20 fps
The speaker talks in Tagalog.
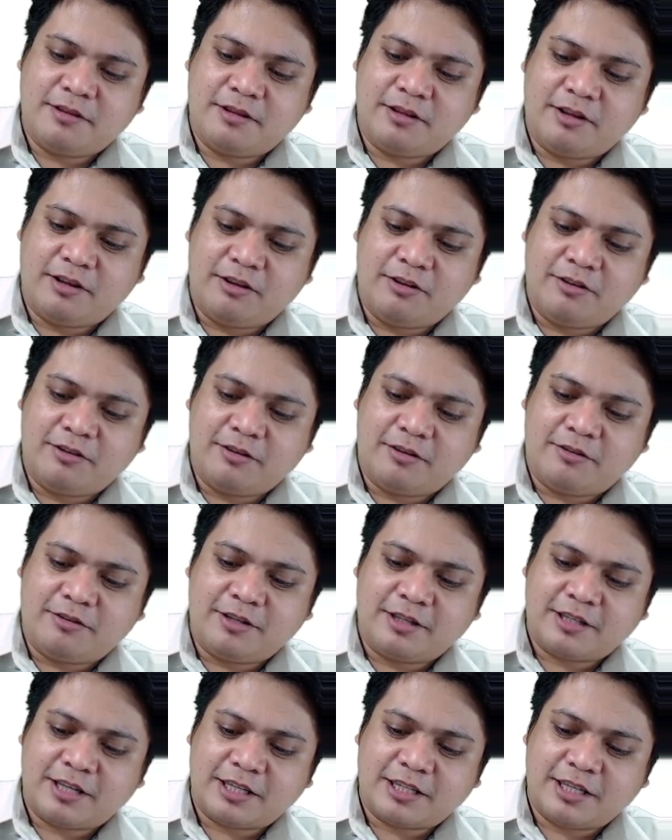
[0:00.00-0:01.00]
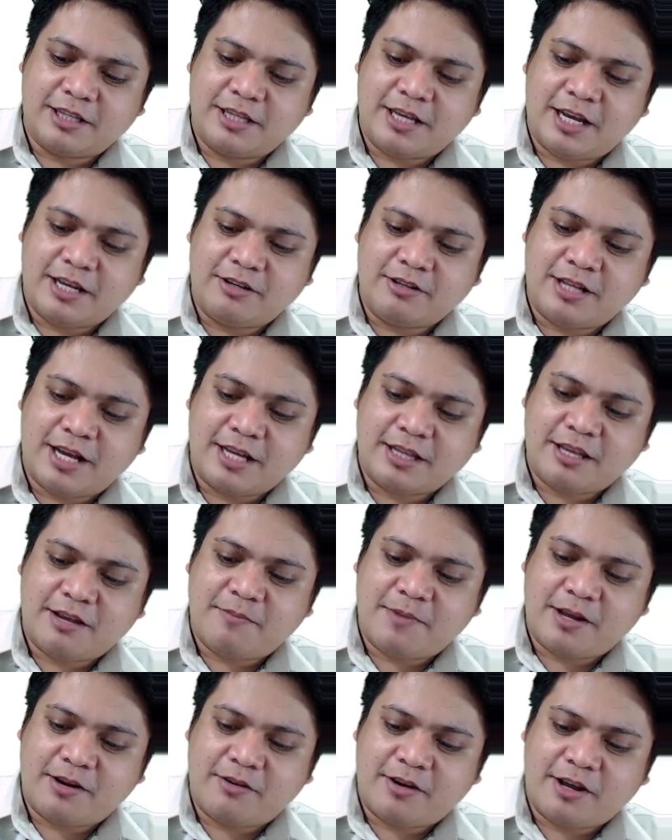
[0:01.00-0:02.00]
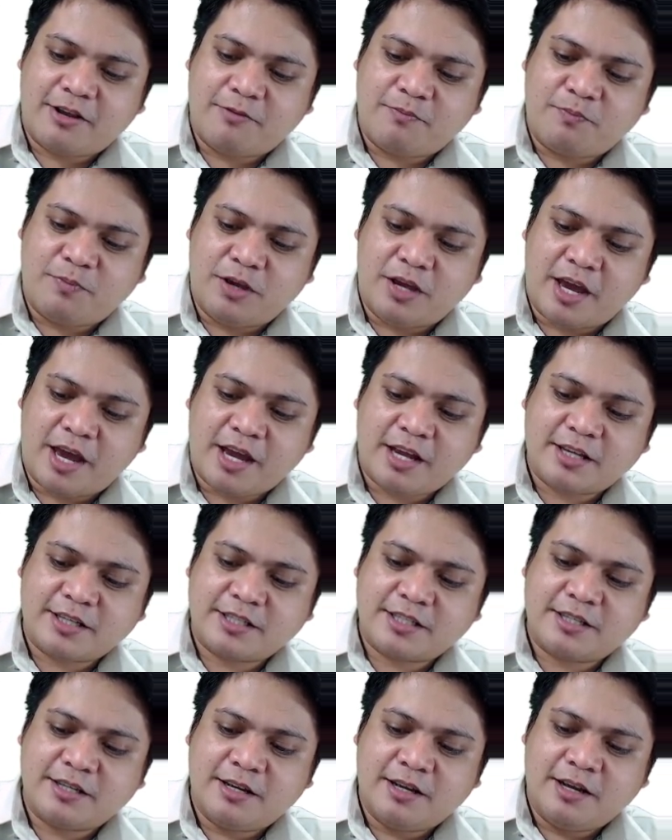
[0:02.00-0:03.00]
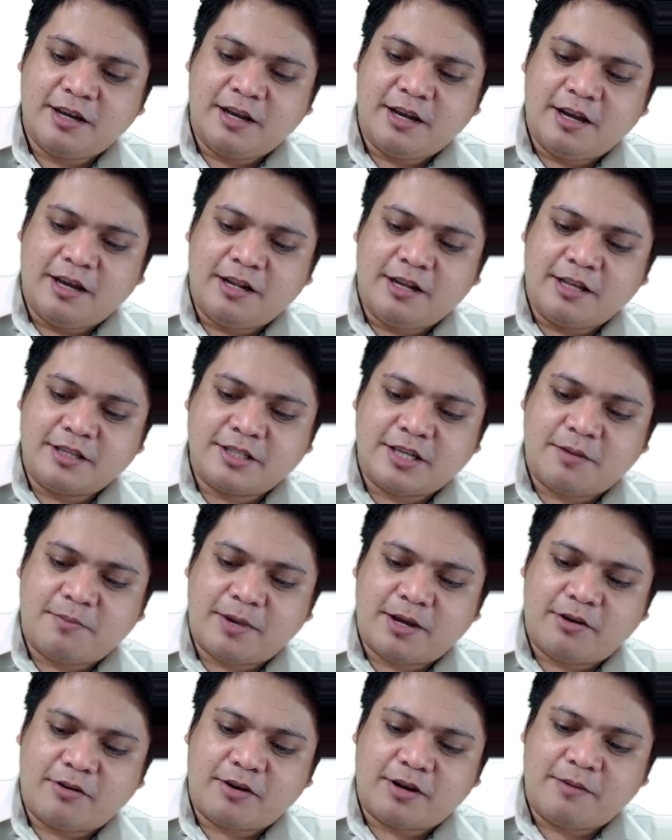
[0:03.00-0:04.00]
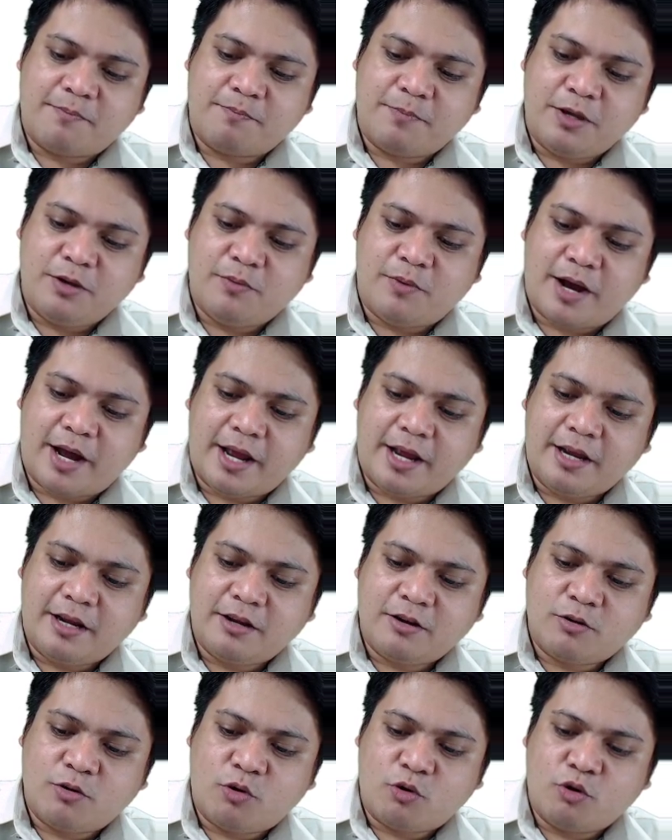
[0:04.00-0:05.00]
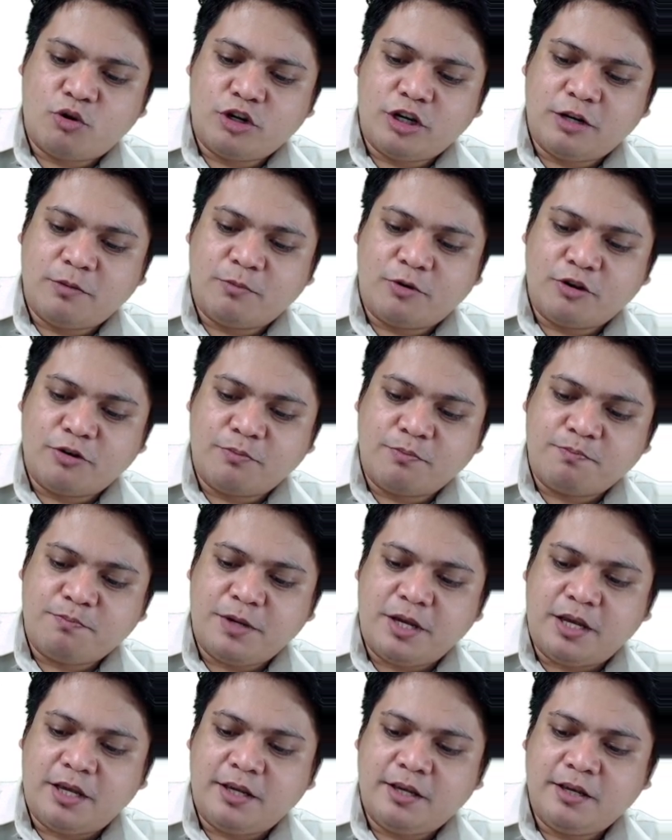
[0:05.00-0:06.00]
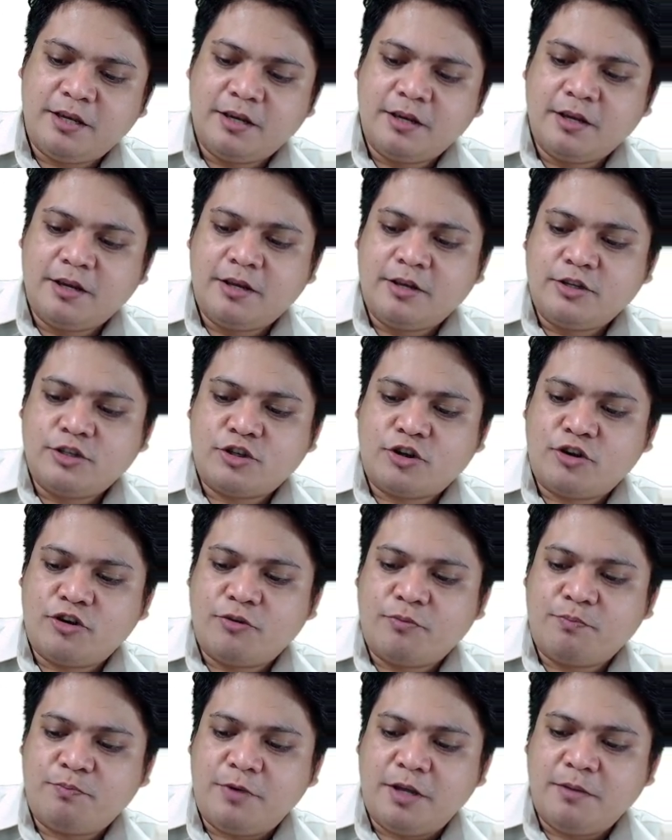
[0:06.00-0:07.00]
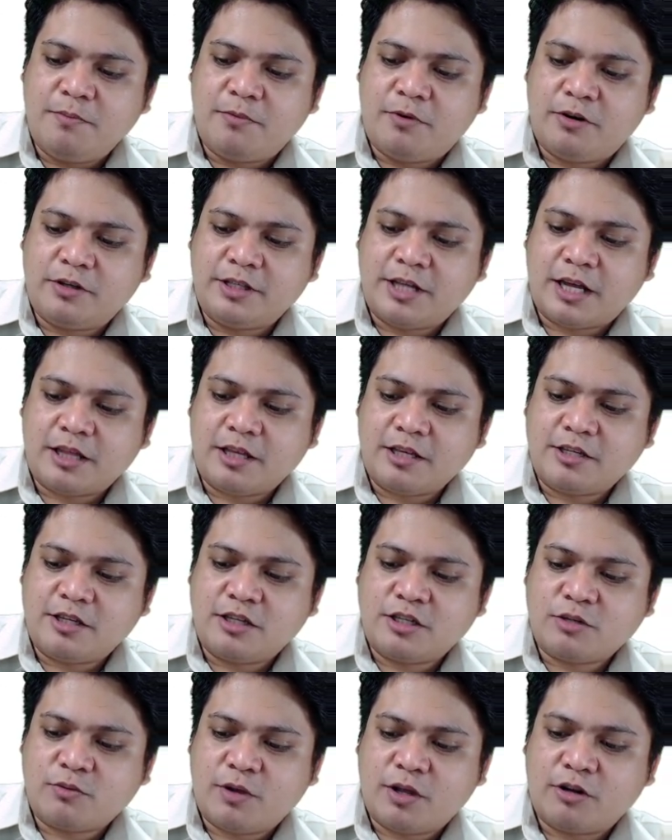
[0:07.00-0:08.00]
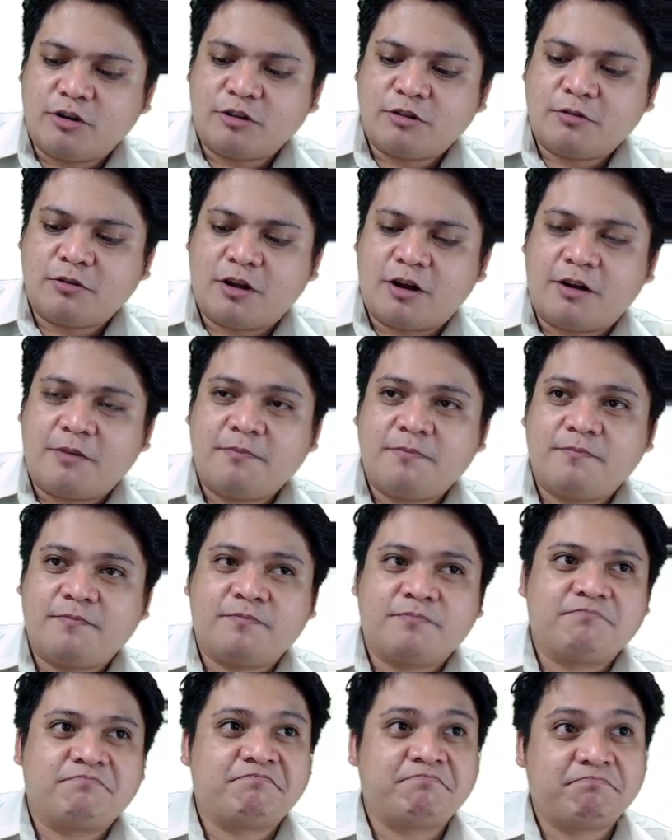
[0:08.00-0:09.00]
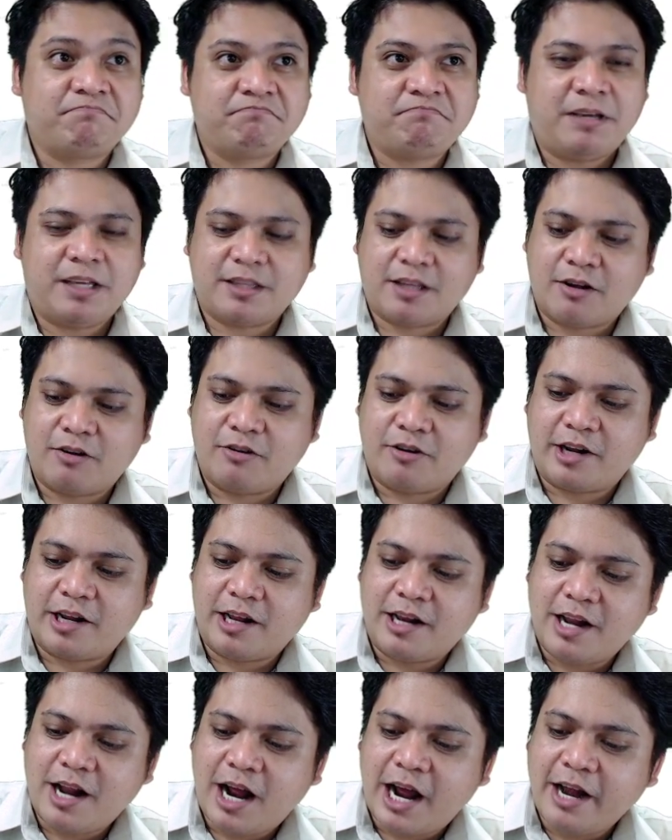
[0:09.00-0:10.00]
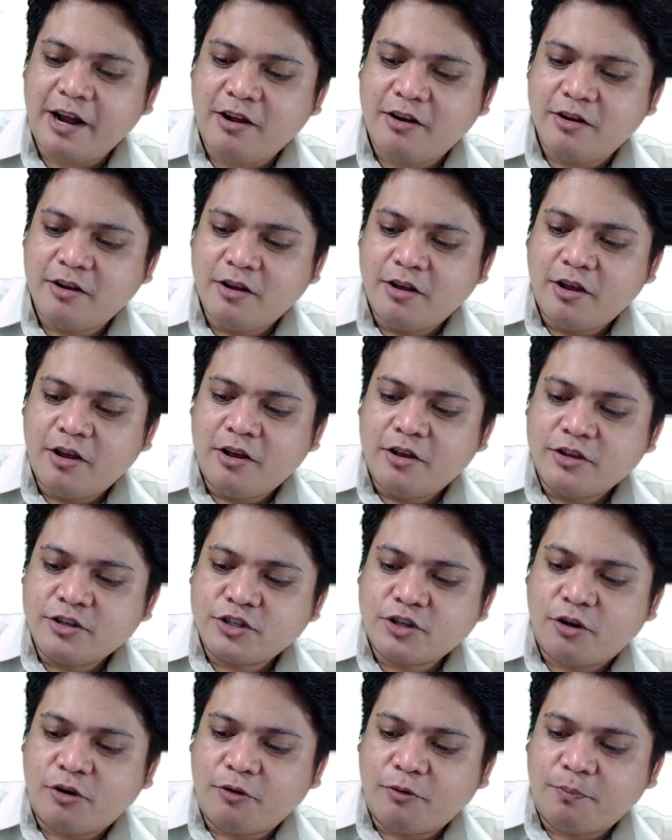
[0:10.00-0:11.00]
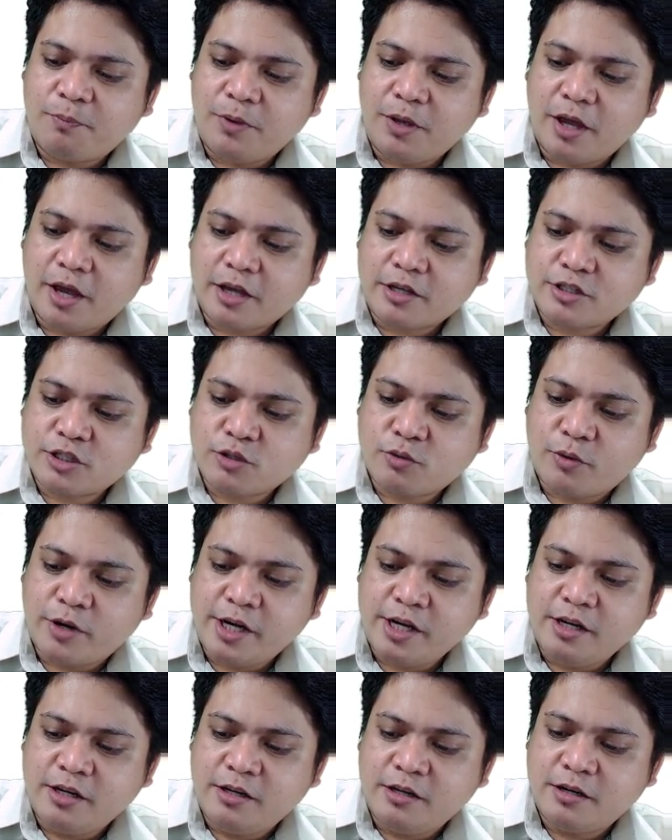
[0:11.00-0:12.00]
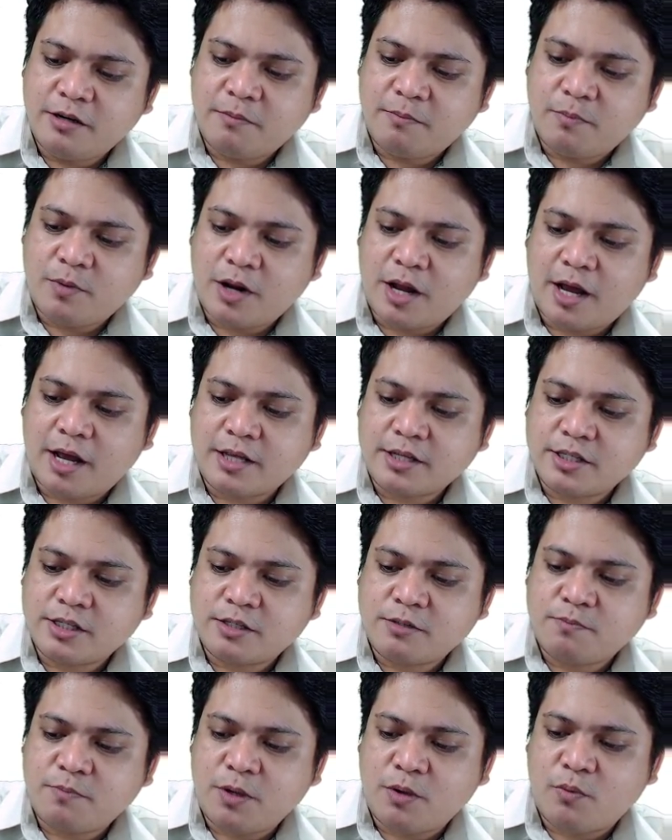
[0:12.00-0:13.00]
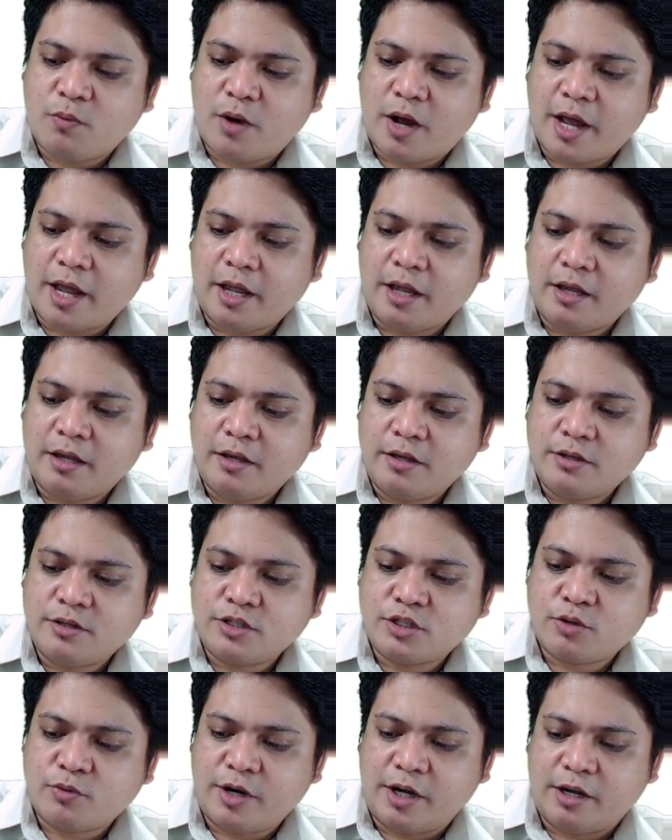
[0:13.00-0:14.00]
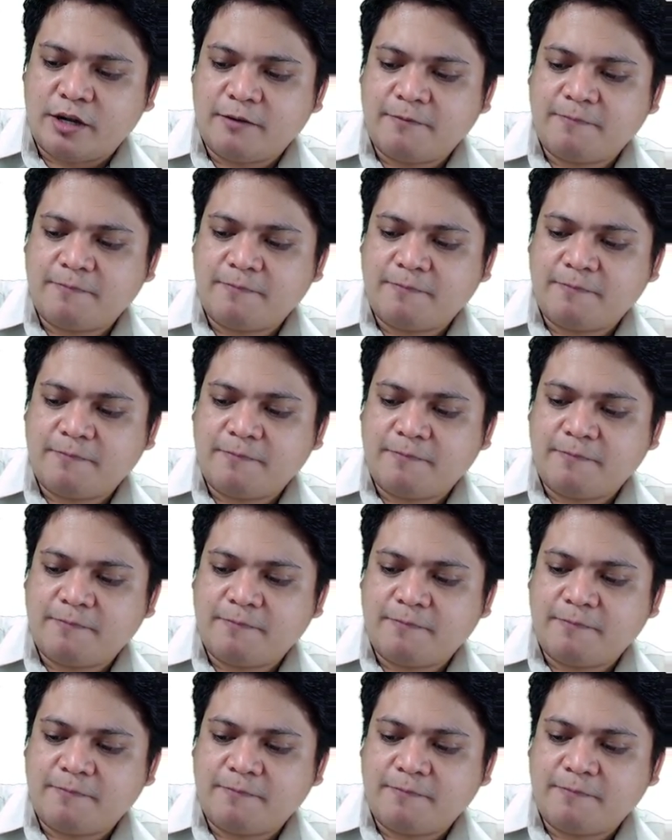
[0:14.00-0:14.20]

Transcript: yun, kung natatandaan nyo dati, meron kayong PX, let's say meron kang PY, kukunin mo yung P, So, yung P mo, that is square root of Pythagorean lang, ano? So, Px squared plus Py squared.